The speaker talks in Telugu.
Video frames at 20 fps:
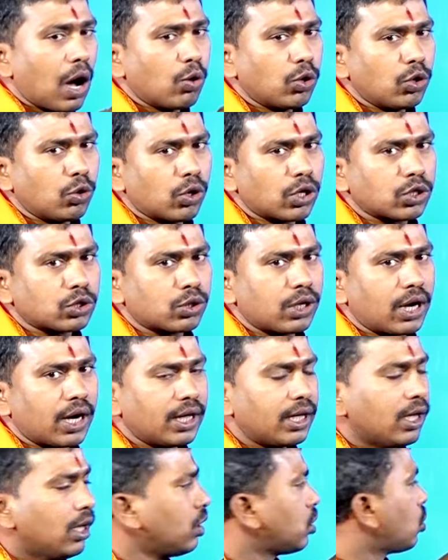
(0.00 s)
రాహుని కూడా
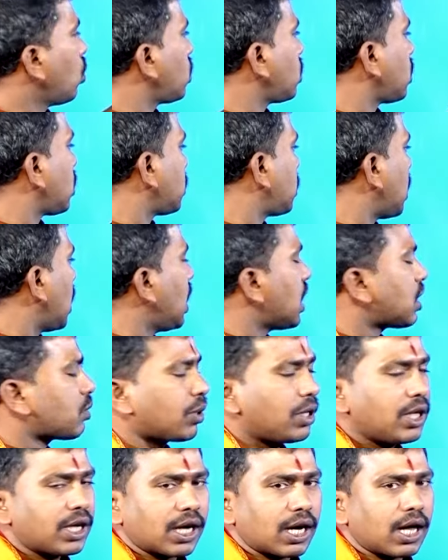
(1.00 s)
చూడాలి సో
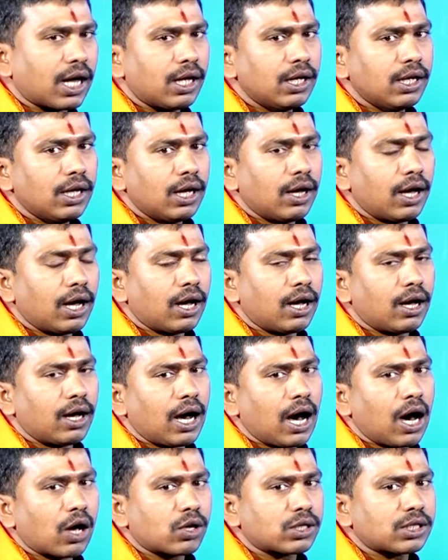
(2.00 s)
శనేశ్వరుడు ఇక్కడ
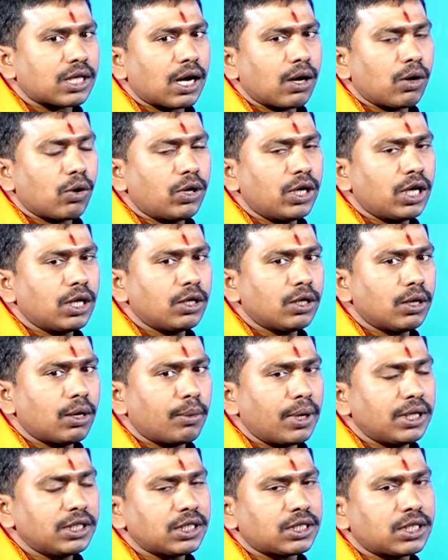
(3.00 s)
ఆరో స్థానంలో ఉండి
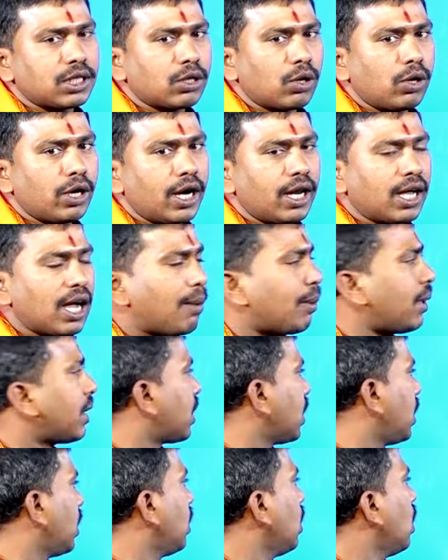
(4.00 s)
మంచి స్థితిలో లేడు
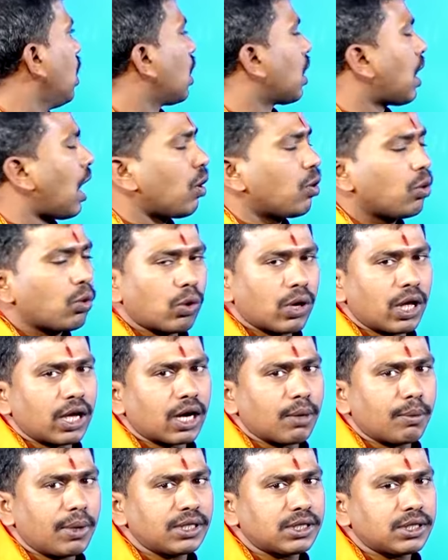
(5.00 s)
కాబట్టి రాహు కూడా
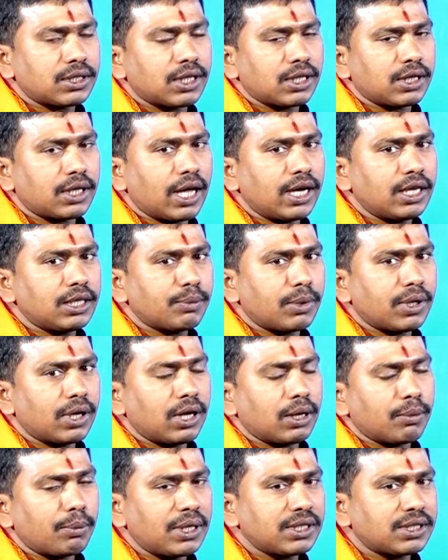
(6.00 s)
ఇక్కడ మంచి స్థితి అని
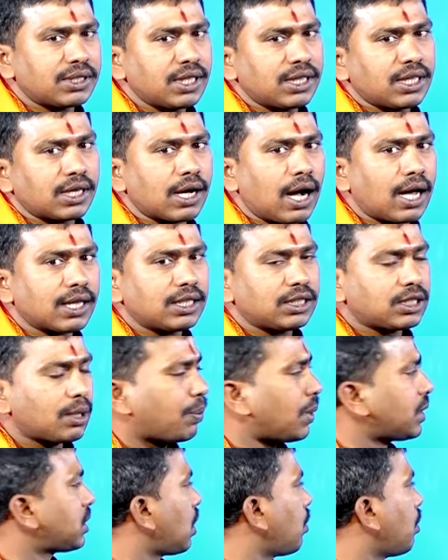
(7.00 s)
మంచి స్థితి కాదని
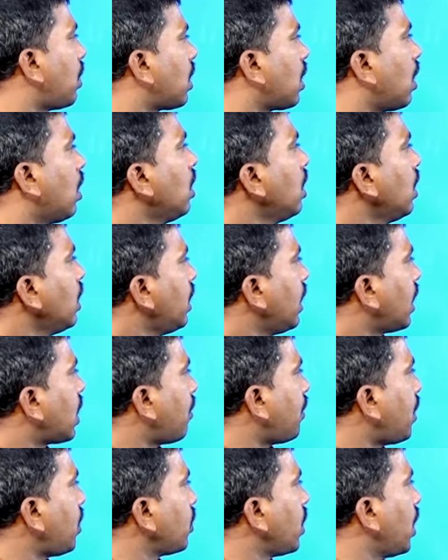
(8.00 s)
చెప్పచ్చు అనమాట
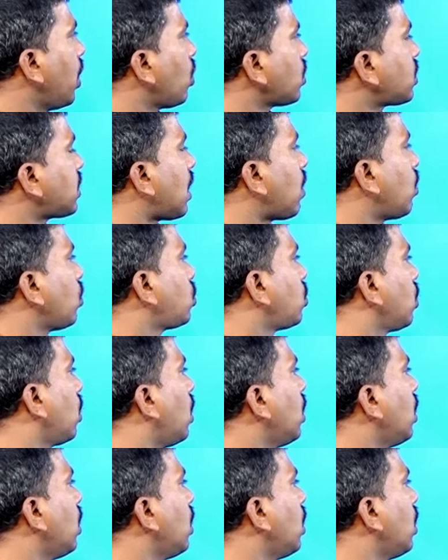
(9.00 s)
ఇక్కడ మనం ఏడో స్థానంలో